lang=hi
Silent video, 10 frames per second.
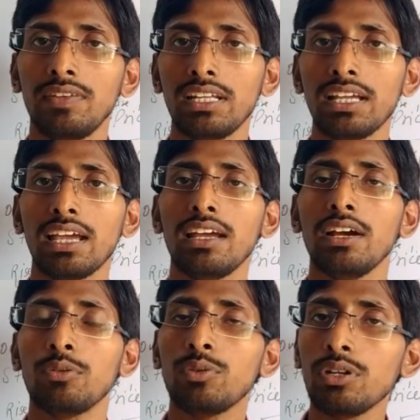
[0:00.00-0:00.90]
फिर ठीक है
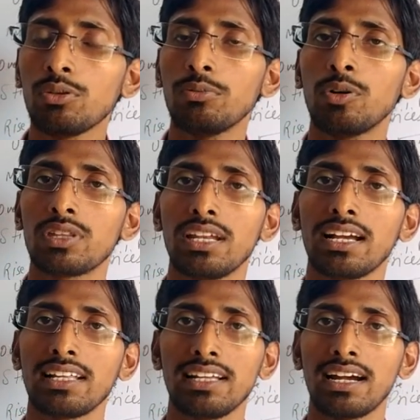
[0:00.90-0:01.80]
उन्हीं को वोट देने
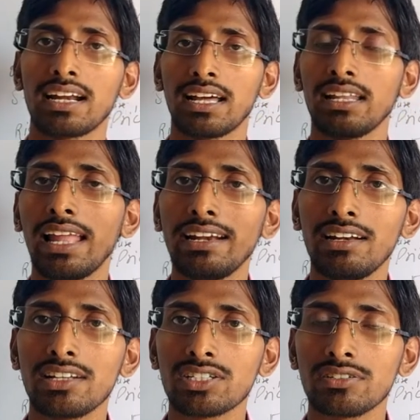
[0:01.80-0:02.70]
का अधिकार था
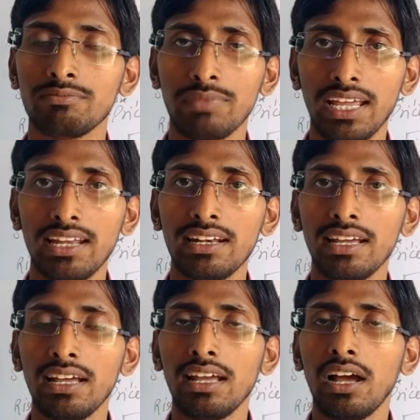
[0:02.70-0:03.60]
लैंडलेस मेन
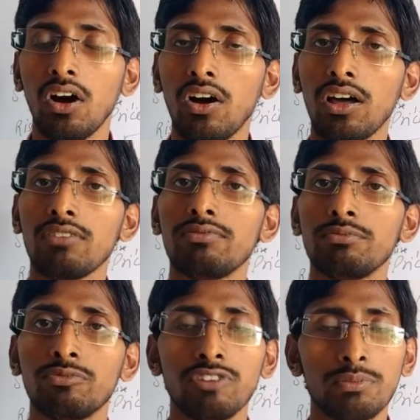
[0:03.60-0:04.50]
और
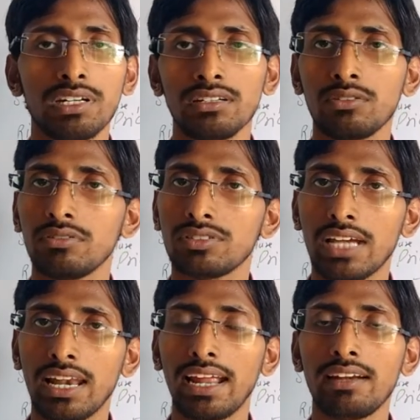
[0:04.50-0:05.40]
वुमेन
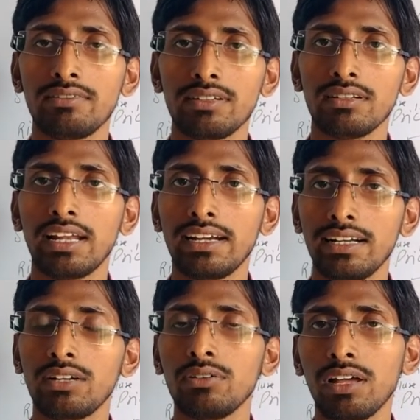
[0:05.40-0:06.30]
चाहे लैंड
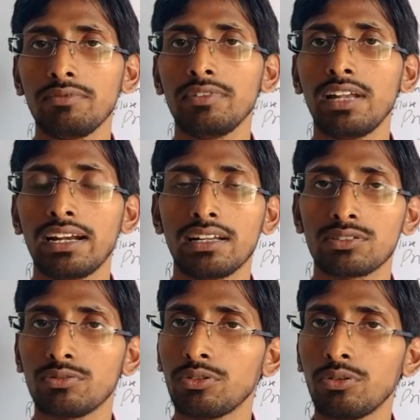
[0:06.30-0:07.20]
लैंडेड हो या
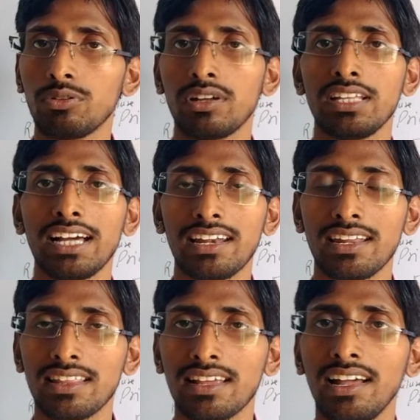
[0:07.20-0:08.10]
लैंडलेस हो दोनों का अधिकार
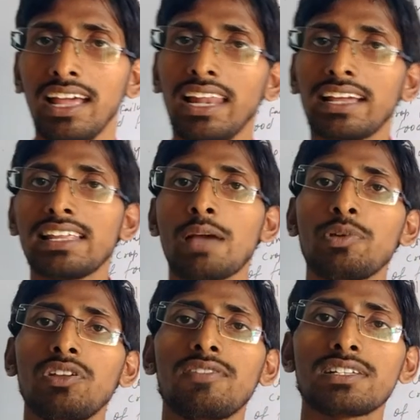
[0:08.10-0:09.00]
नहीं था लेकिन यहाँ
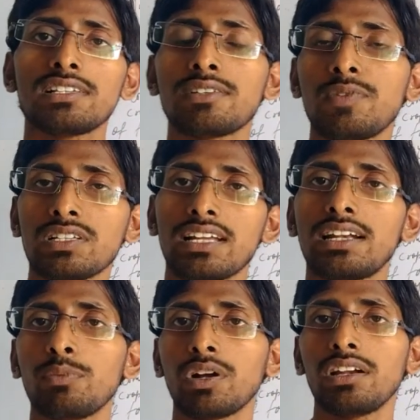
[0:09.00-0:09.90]
पे यूनिवर्सल सफरेज के बाद
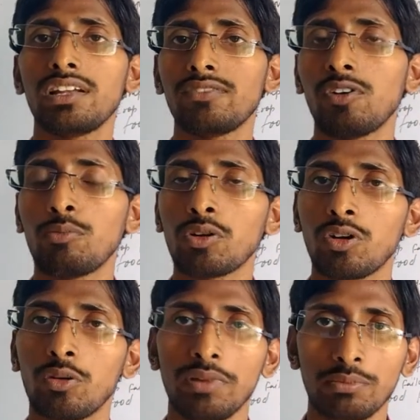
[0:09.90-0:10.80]
डेमोक्रेटिक फॉर्म ऑफ
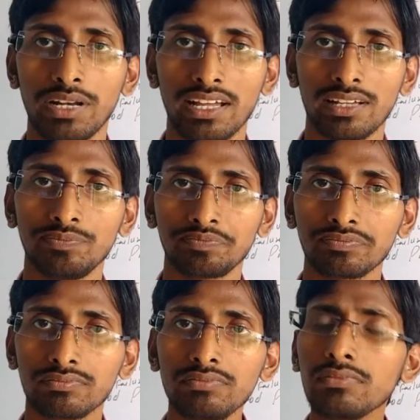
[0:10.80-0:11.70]
गवर्नमेंट बनाया गया
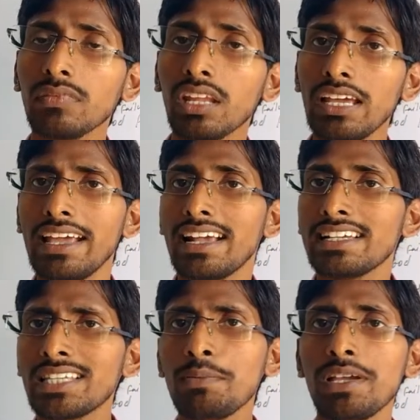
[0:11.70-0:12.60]

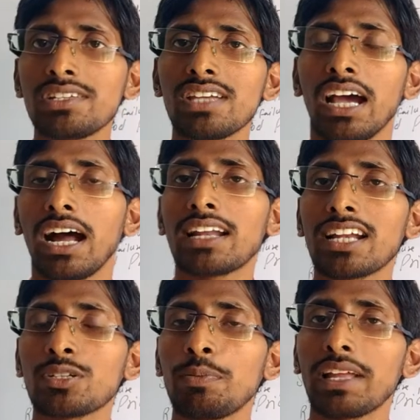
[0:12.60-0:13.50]
इसी बीच
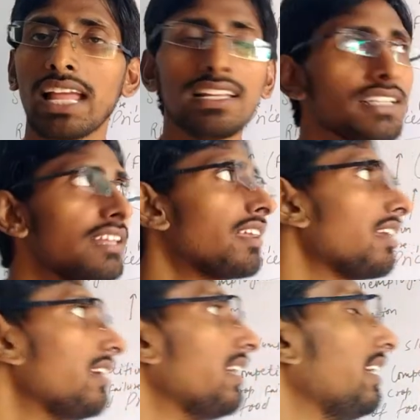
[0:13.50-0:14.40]
1845 के
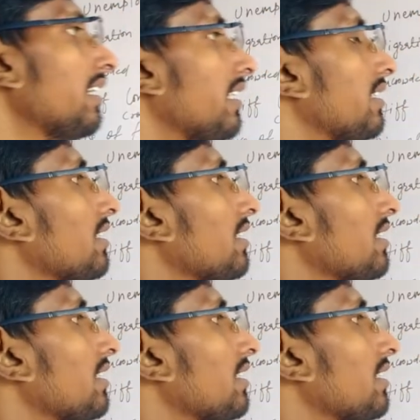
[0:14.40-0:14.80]
अंदर इन ईयर